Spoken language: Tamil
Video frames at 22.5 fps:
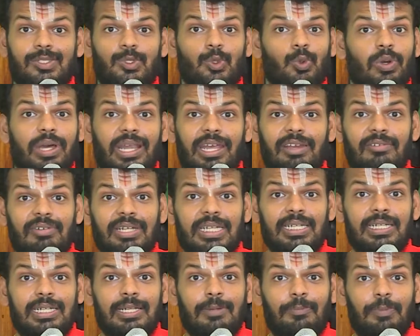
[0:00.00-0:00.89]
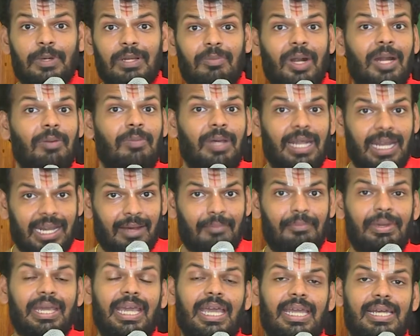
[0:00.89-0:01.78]
சுக்ரீவனுக்கு பெருமாள் மேலே
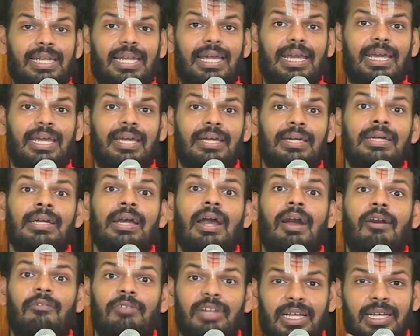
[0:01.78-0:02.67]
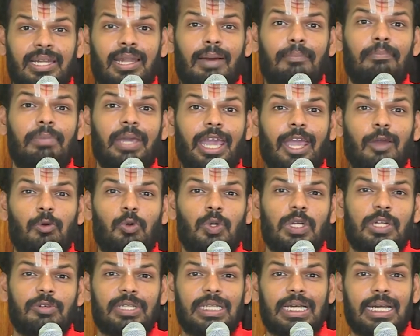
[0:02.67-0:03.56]
நம்பிக்கை இல்லை அவனுக்கு நம்பிக்கை
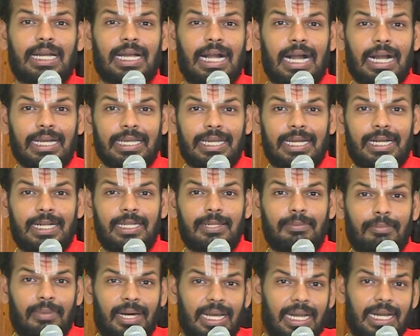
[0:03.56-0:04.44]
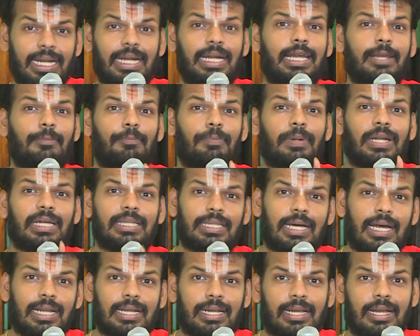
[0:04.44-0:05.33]
ஊட்டுவதற்காக ஏழு மரங்களை
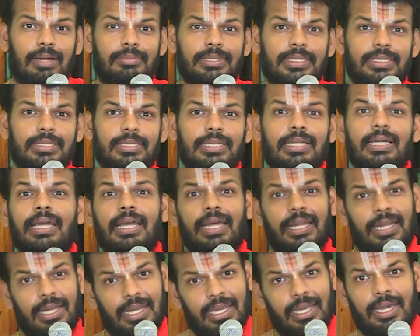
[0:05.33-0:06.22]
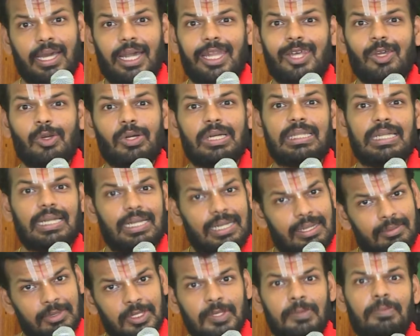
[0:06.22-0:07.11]
பிளந்தான் ராமன் இன்றைக்கு
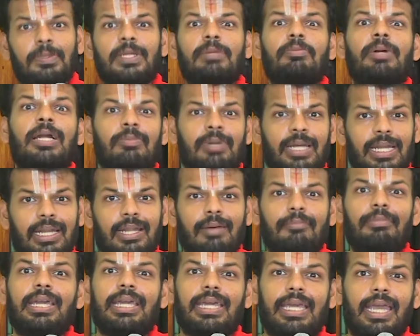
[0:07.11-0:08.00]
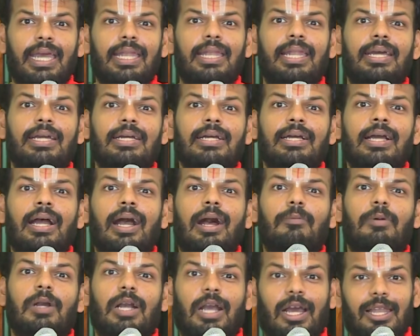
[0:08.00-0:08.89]
கலியுகத்தில் நமக்கும் பெருமாள் மேலே நம்பிக்கையே இல்லை
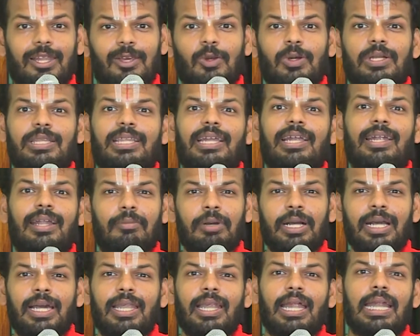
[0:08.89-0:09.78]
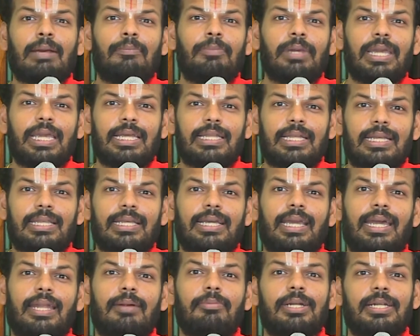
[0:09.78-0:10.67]
அப்போ கலியுகத்தில் நமக்கெல்லாம் நம்பிக்கை
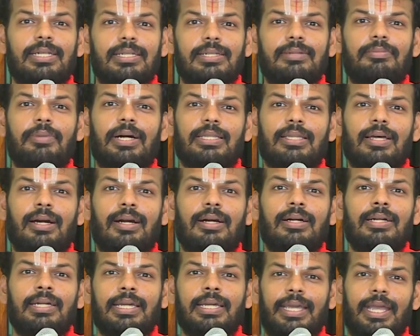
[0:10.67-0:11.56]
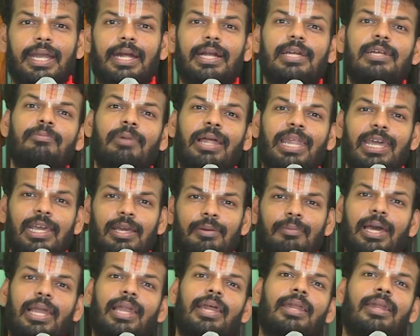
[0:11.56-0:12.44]
தரத்துக்கு என்ன பண்ணுறதுன்னு பார்த்தான் ஏழு
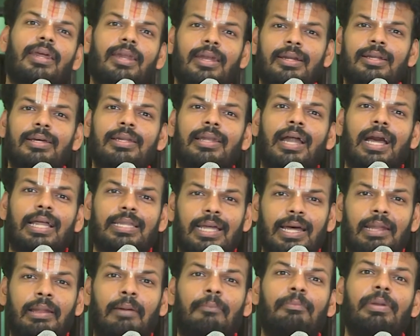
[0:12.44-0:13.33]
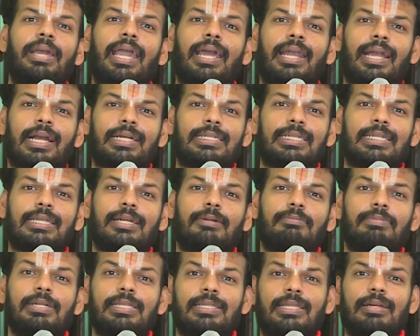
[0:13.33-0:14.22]
மலைக்கு மேலே நின்றுண்டு நான் தான் நம்பிக்கை
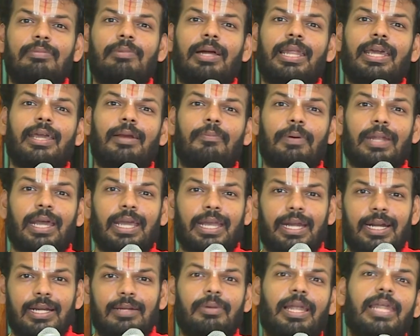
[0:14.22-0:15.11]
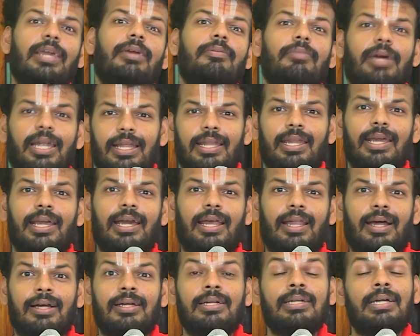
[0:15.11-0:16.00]
நட்சத்திரம்னு திருமலையப்பனா ஏழு மலைக்கு மேலே
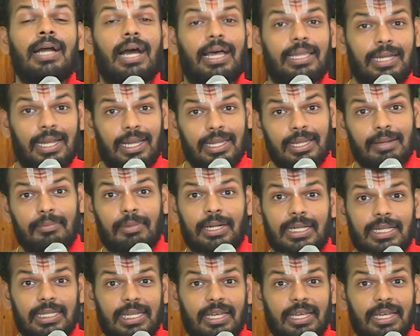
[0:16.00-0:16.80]
நிற்கிறான் அதனால தான் மற்ற